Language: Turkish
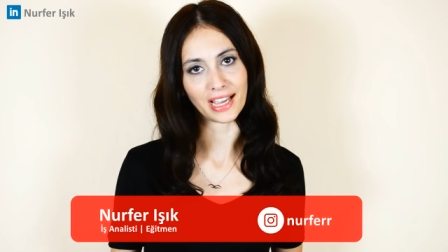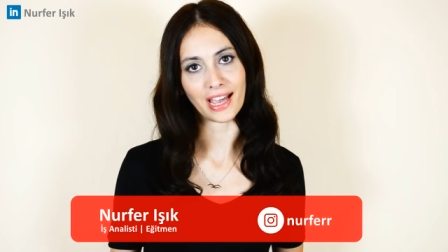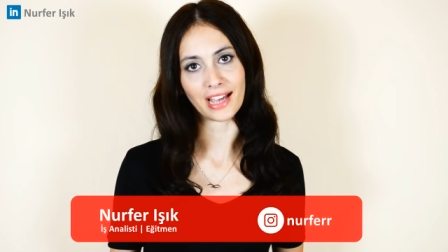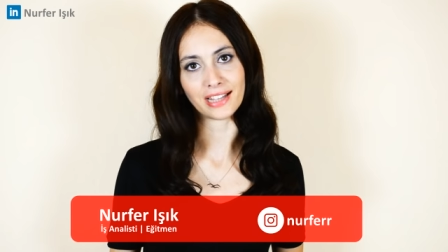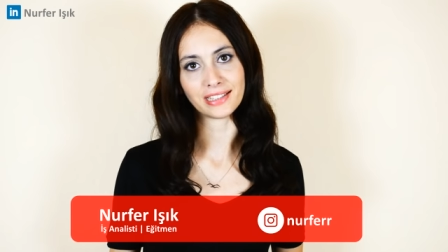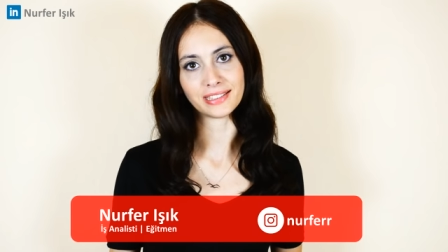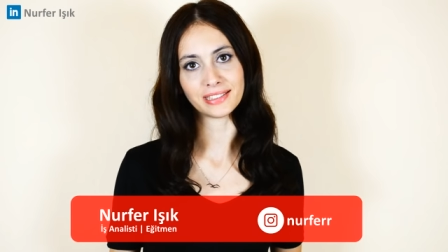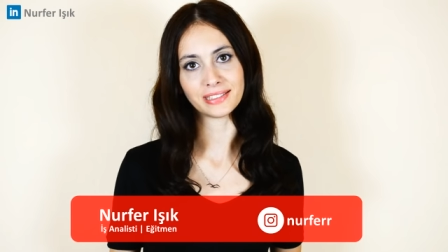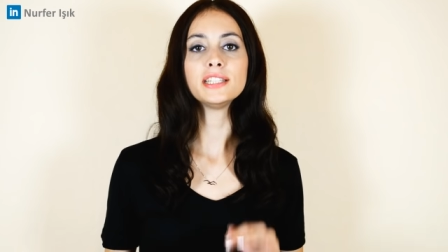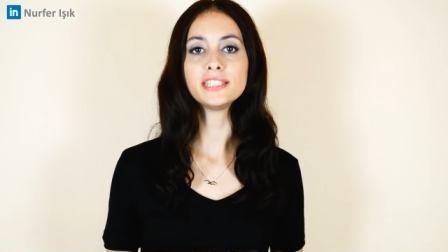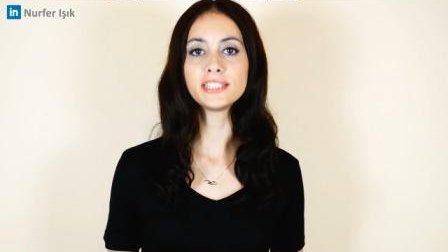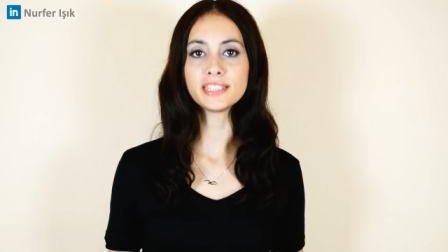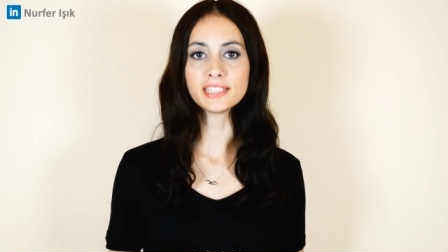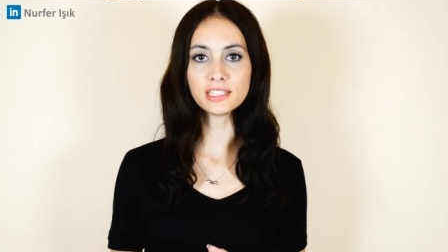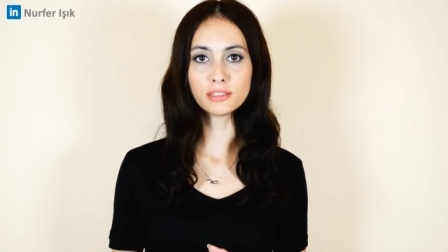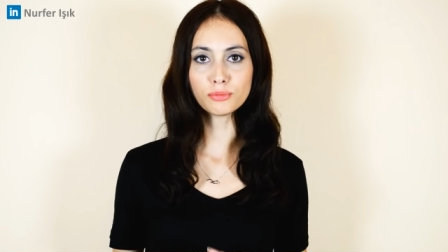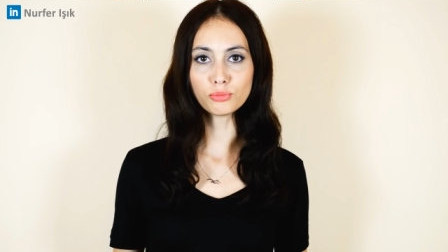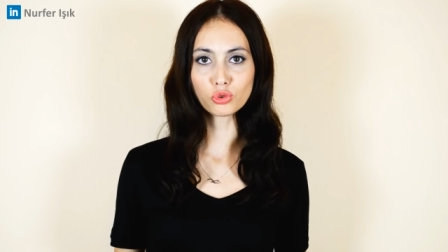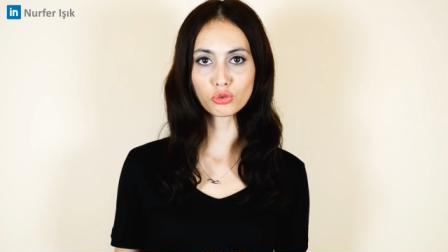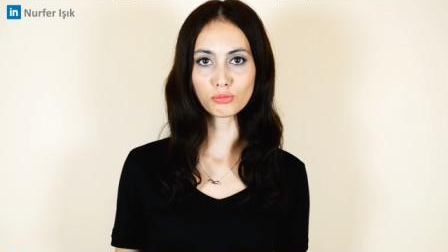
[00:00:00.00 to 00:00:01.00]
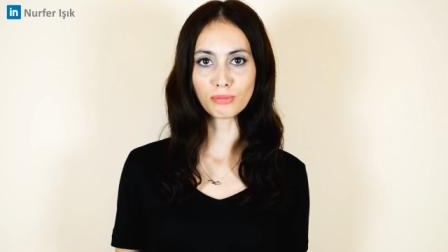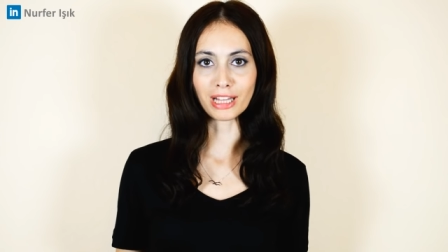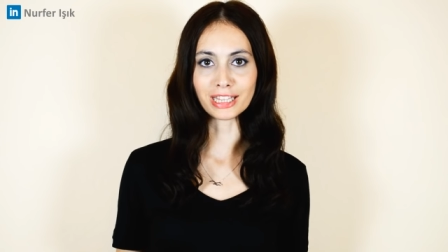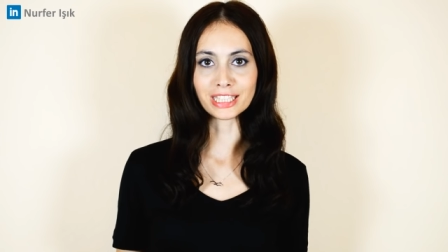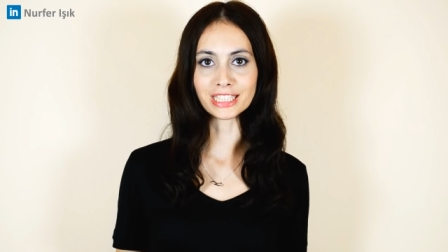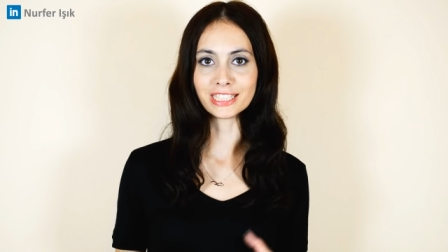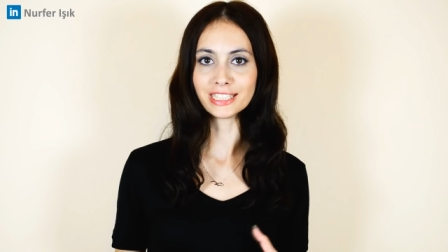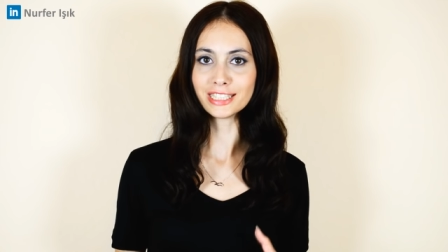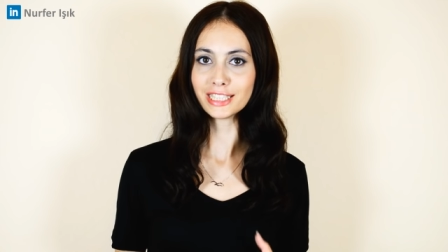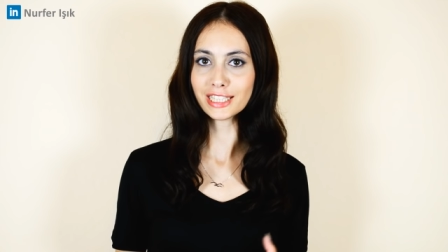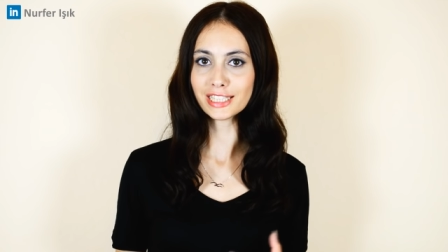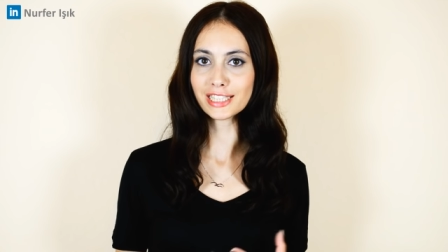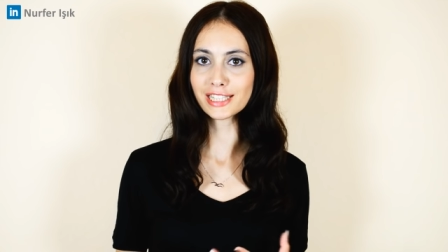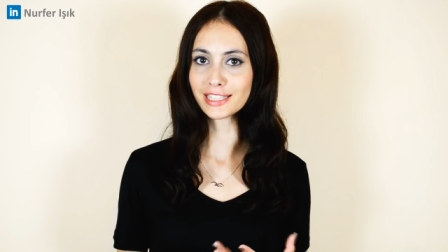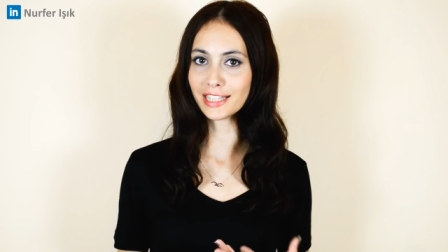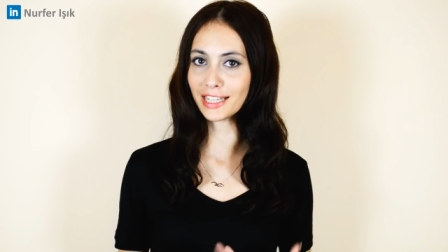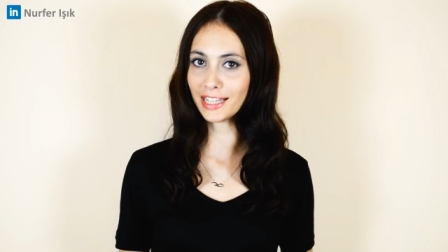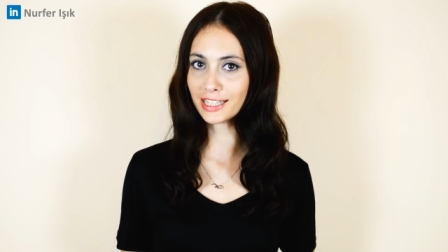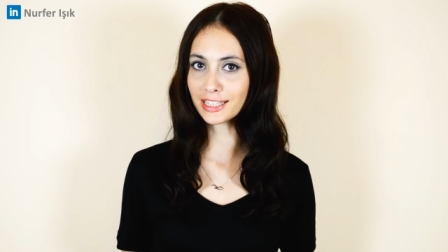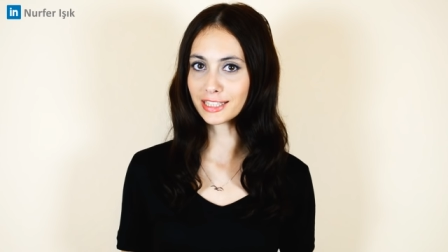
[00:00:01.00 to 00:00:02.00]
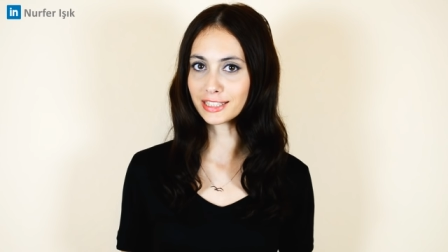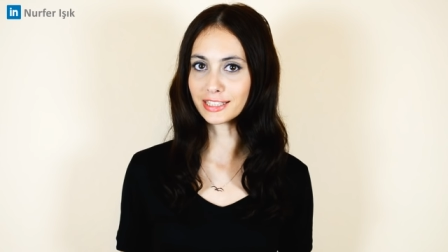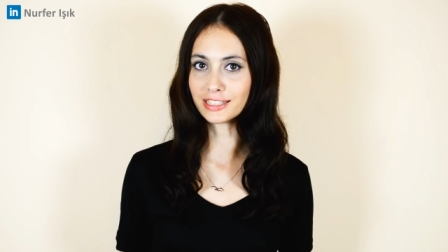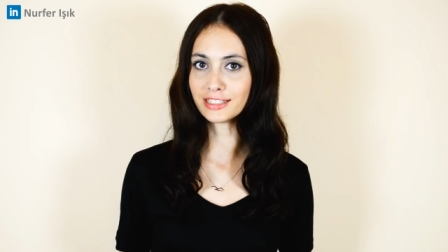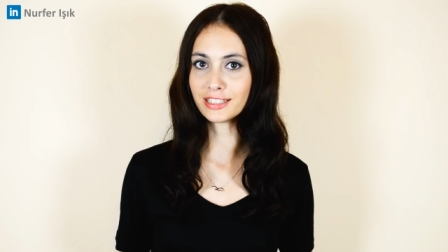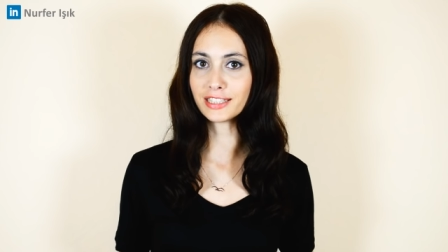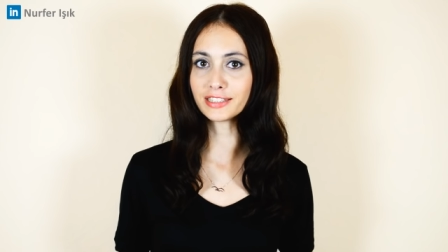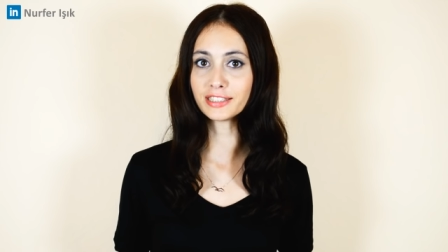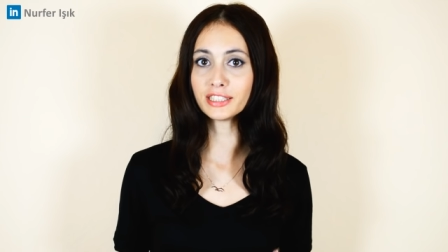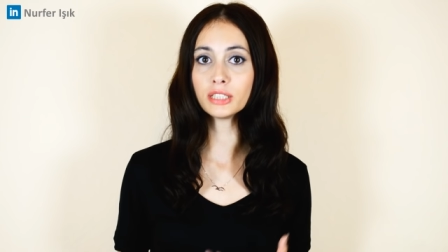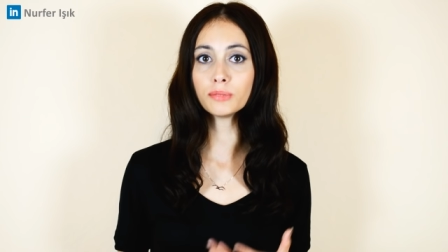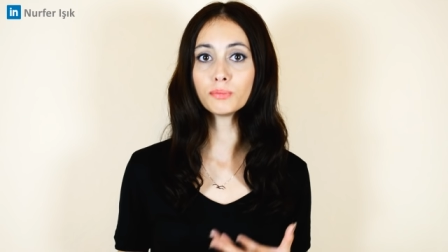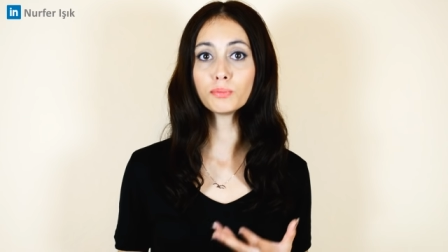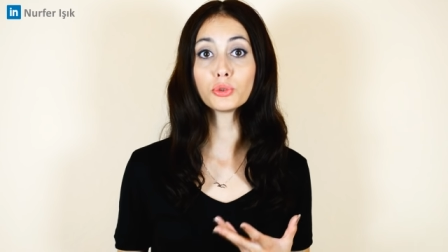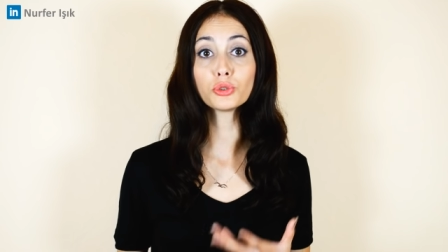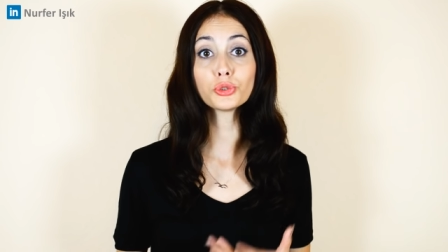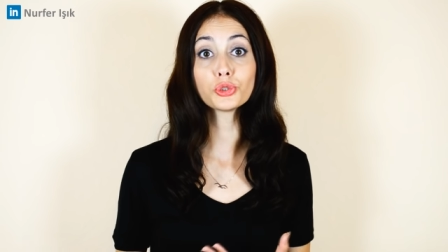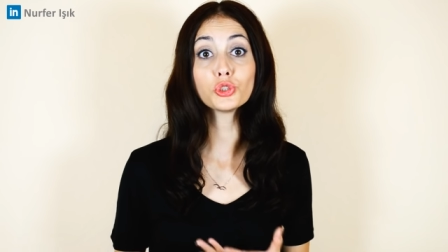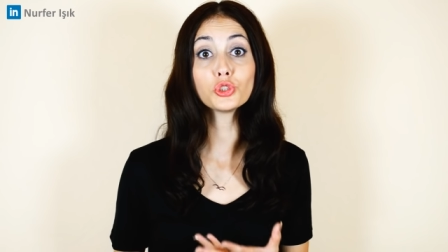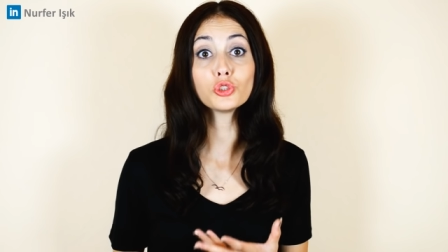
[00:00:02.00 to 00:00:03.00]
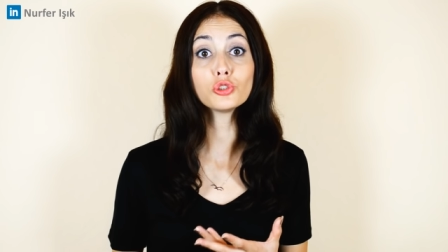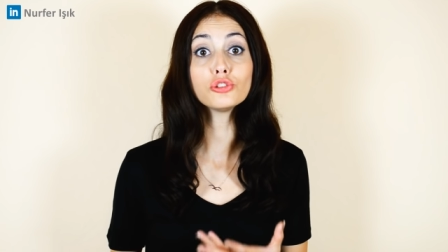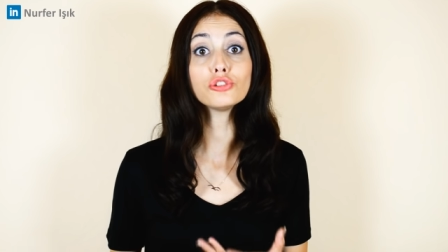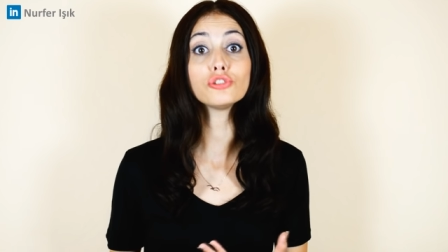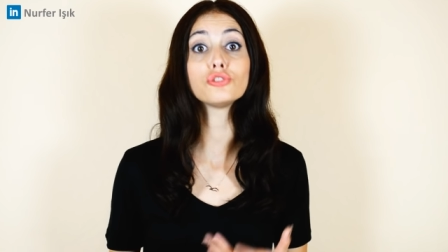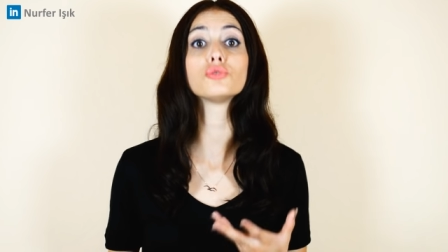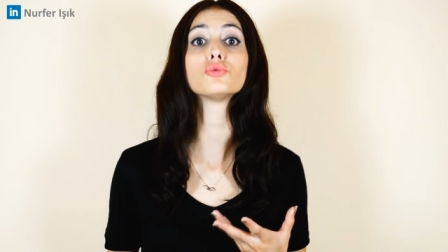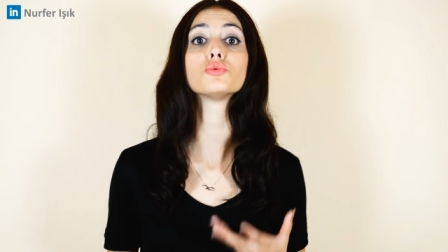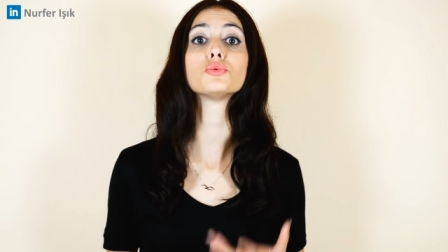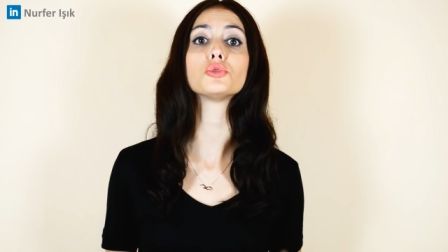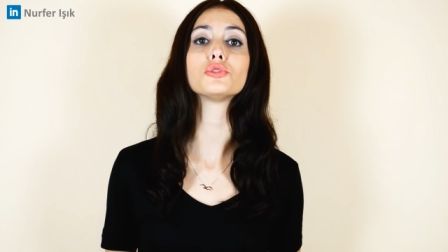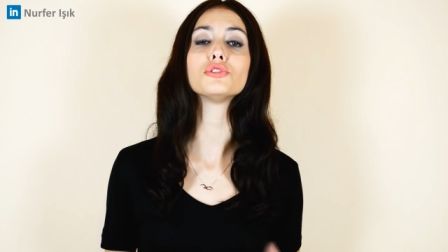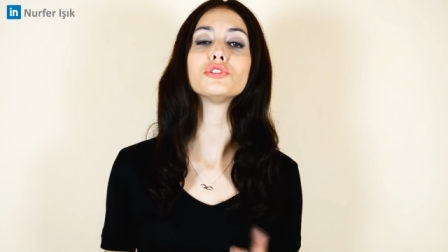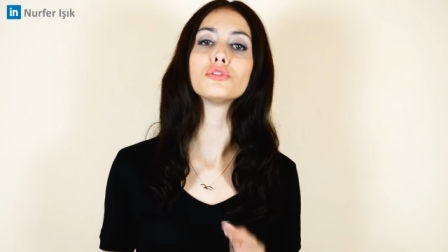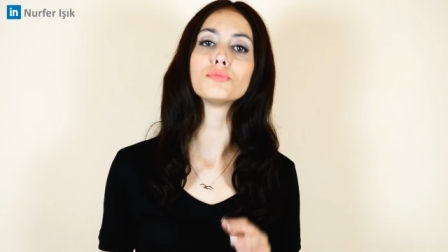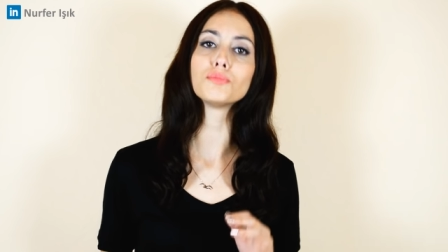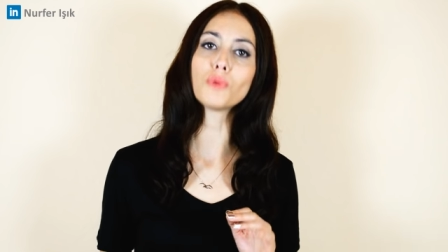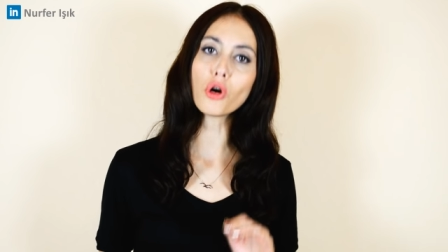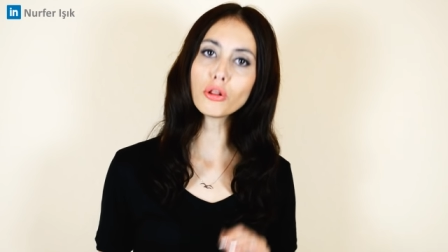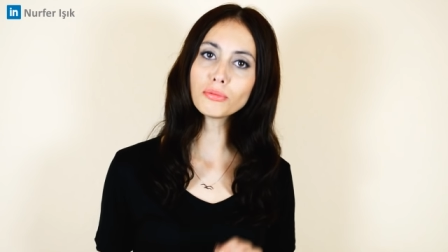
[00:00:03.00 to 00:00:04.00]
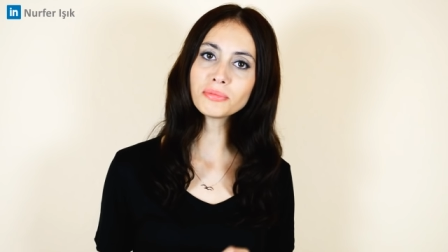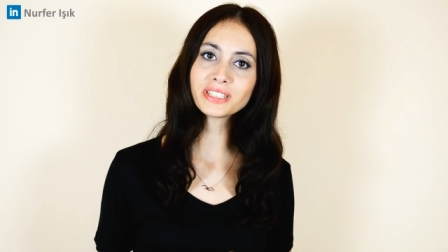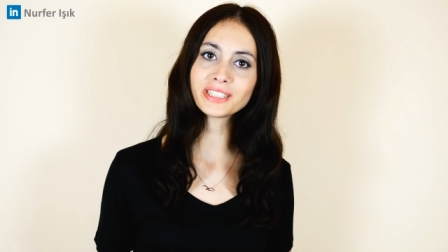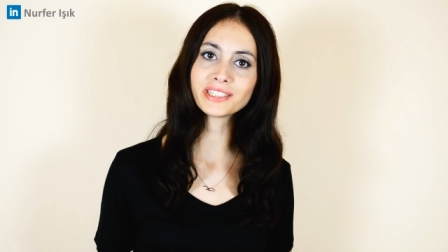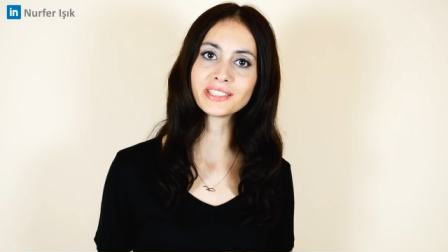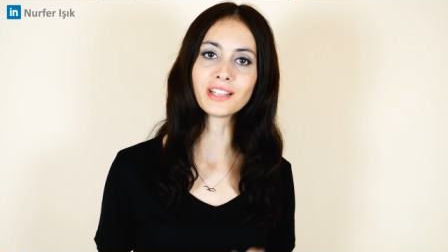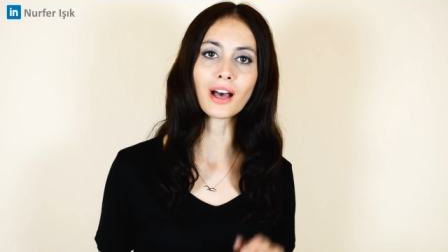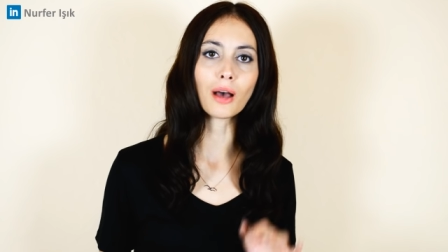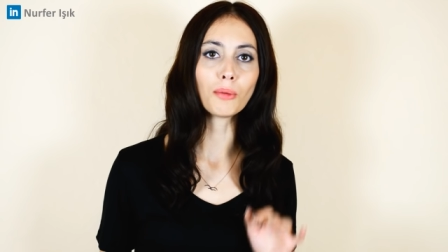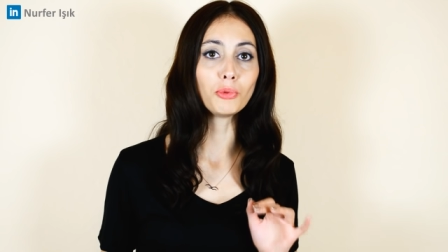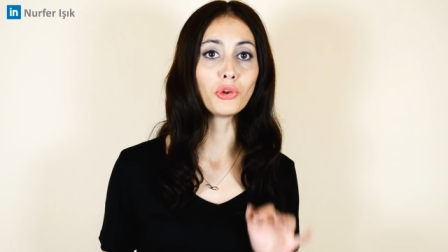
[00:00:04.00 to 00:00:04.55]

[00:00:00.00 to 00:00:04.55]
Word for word: geldi. İş alım uzmanlarının yarısına yakını adayın pozisyon için uygun olup olmadığına